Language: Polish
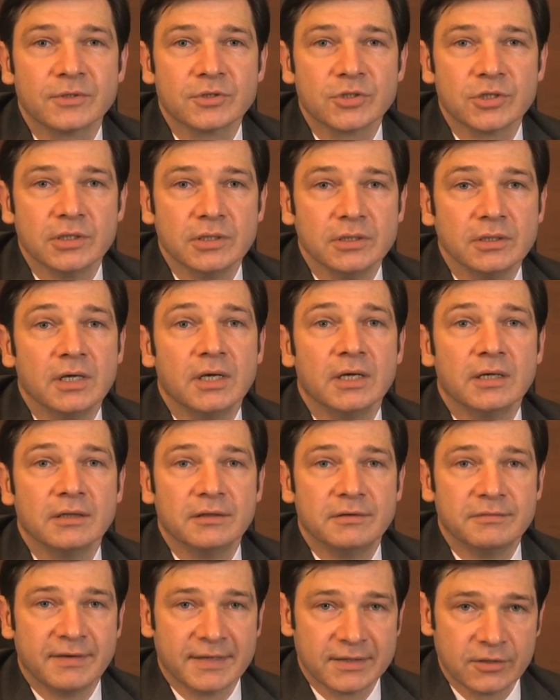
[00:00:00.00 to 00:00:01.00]
Czyli
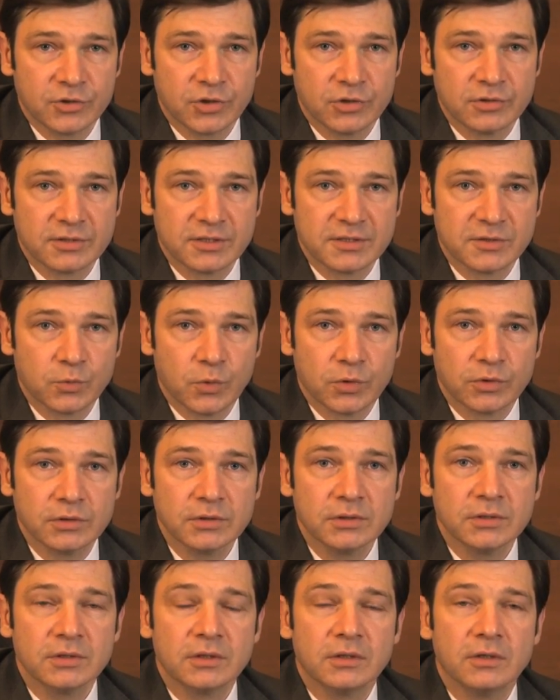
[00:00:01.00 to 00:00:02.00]
2000 zł
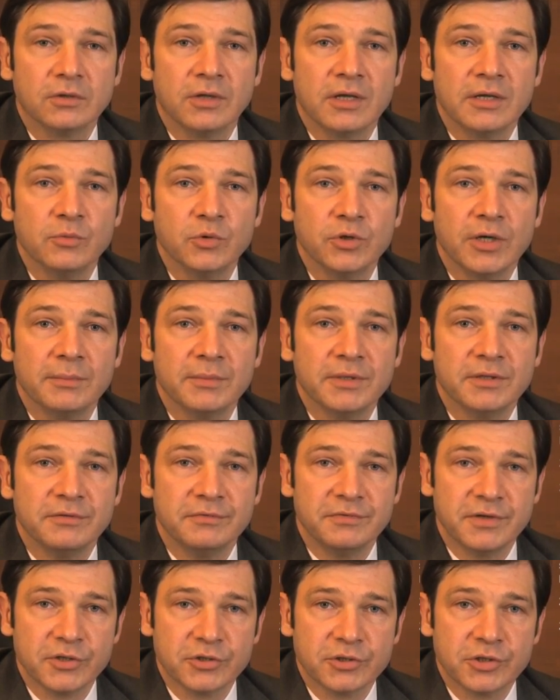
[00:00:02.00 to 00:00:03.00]
odejmujemy
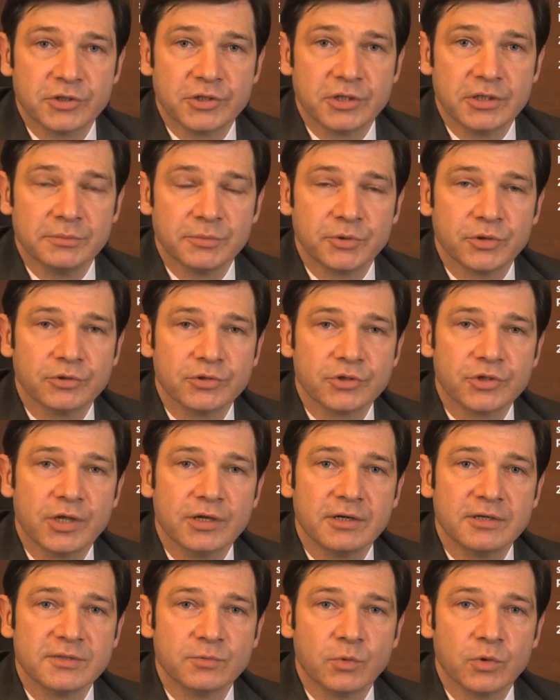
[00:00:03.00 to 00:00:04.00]

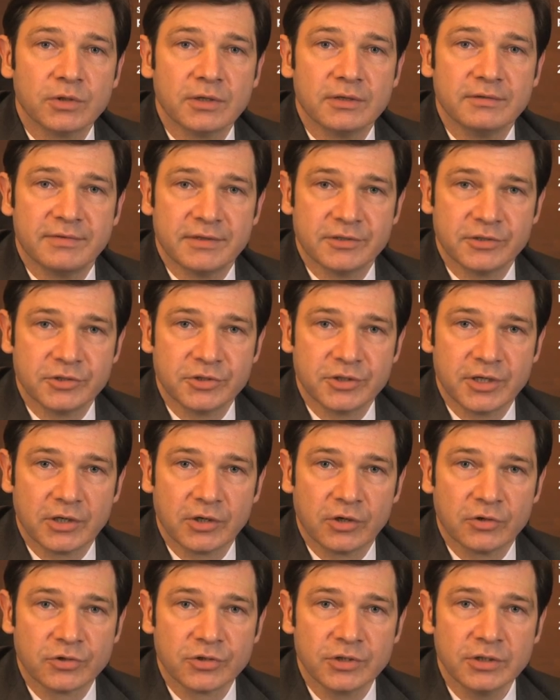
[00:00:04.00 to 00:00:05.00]
274 zł 20
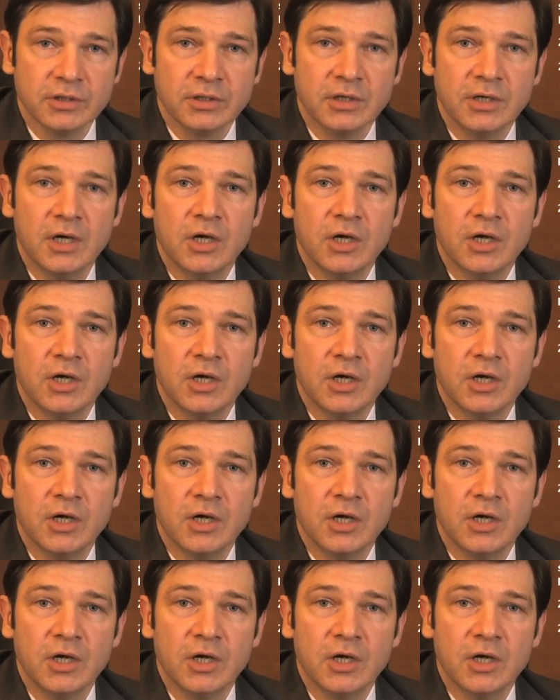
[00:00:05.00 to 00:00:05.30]
groszy